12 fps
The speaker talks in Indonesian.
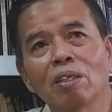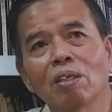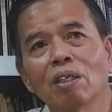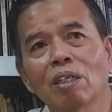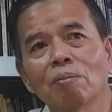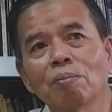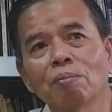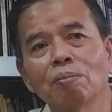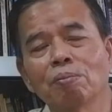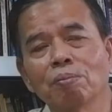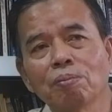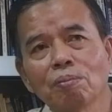
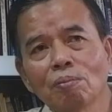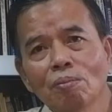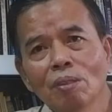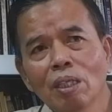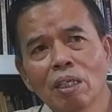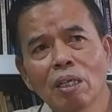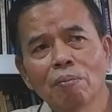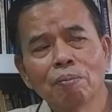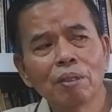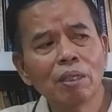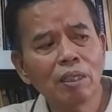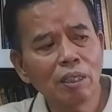dari pembesar negara
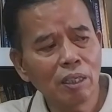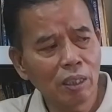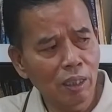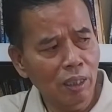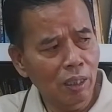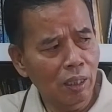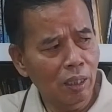Mesir